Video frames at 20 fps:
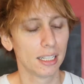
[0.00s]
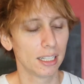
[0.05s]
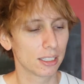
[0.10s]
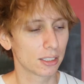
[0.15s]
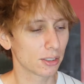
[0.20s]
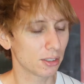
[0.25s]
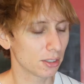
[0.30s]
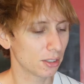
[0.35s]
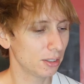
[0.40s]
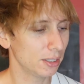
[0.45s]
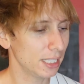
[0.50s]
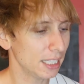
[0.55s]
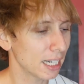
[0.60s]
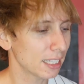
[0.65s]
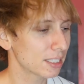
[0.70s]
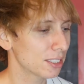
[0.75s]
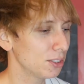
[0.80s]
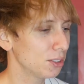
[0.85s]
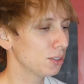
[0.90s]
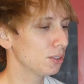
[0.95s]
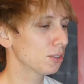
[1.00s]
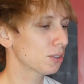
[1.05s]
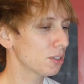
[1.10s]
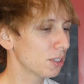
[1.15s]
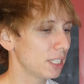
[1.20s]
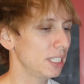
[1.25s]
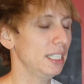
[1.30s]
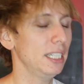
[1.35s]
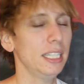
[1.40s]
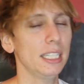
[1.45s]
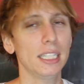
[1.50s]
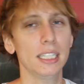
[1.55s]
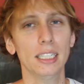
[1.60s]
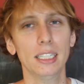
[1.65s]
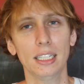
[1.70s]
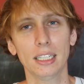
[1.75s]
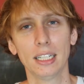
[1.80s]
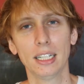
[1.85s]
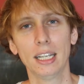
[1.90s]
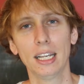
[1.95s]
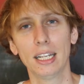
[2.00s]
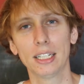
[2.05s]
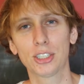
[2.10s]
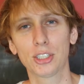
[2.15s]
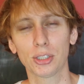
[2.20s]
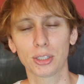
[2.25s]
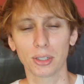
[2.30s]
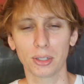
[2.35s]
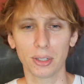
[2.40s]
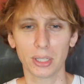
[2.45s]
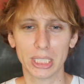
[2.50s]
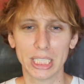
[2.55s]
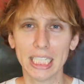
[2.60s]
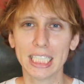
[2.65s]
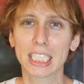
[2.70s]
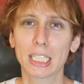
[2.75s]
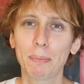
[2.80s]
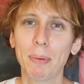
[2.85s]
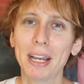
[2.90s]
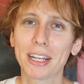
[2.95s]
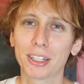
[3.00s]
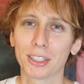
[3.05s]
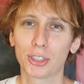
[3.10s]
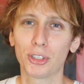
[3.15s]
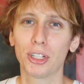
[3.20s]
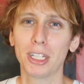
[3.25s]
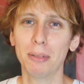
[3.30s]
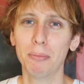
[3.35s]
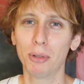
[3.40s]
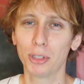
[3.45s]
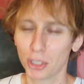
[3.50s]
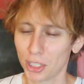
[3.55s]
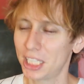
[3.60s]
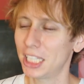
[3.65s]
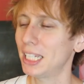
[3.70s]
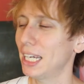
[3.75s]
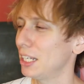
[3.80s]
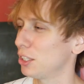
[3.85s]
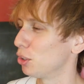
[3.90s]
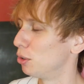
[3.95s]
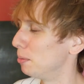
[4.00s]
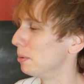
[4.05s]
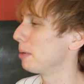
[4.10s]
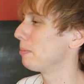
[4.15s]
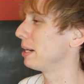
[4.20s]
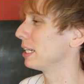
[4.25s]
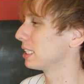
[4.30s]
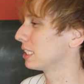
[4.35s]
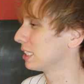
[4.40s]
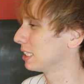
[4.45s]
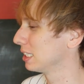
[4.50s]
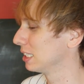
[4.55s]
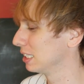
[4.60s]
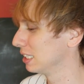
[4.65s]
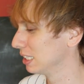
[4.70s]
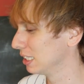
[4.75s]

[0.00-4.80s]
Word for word: その2月の残りにちょっとシックスパック取り戻したいと思います